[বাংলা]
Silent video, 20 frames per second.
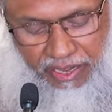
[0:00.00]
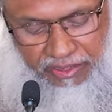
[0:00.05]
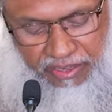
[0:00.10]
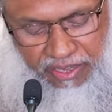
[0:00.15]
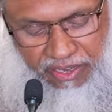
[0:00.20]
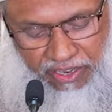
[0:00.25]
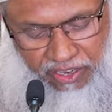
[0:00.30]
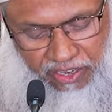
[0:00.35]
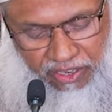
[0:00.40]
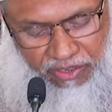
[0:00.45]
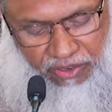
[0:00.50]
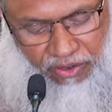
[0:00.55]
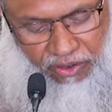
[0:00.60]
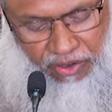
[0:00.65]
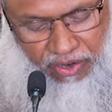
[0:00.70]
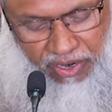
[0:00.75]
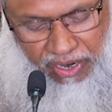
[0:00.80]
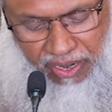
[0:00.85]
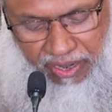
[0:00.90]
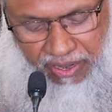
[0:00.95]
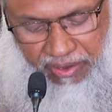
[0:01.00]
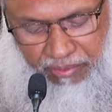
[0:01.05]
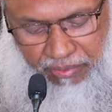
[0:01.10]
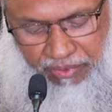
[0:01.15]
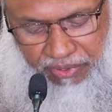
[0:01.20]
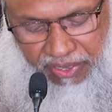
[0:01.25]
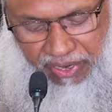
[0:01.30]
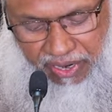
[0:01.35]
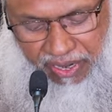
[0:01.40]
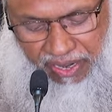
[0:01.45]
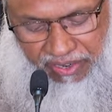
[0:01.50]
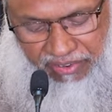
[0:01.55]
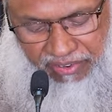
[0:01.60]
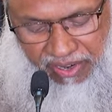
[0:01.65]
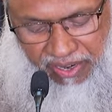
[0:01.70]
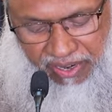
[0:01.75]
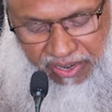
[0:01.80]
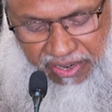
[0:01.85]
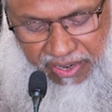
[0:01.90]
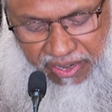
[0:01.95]
তিনি যখন মদিনে
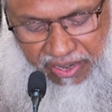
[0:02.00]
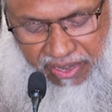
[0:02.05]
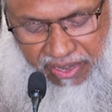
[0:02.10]
আসলেন